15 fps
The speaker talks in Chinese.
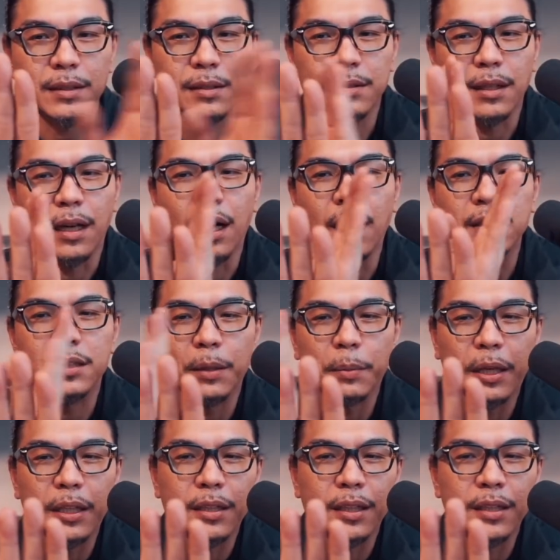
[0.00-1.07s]
然后这
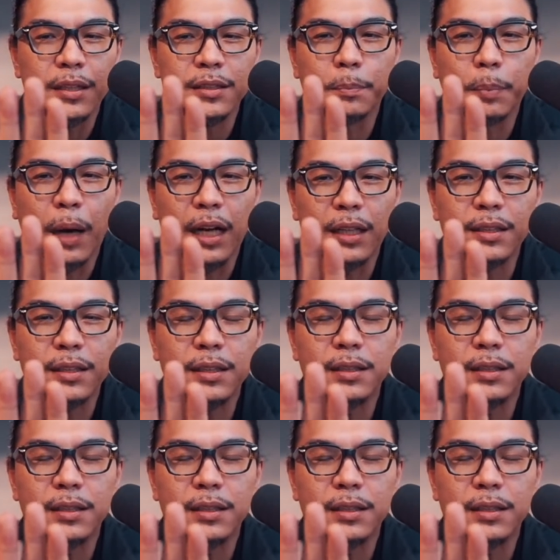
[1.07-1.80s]
边呢是巴西，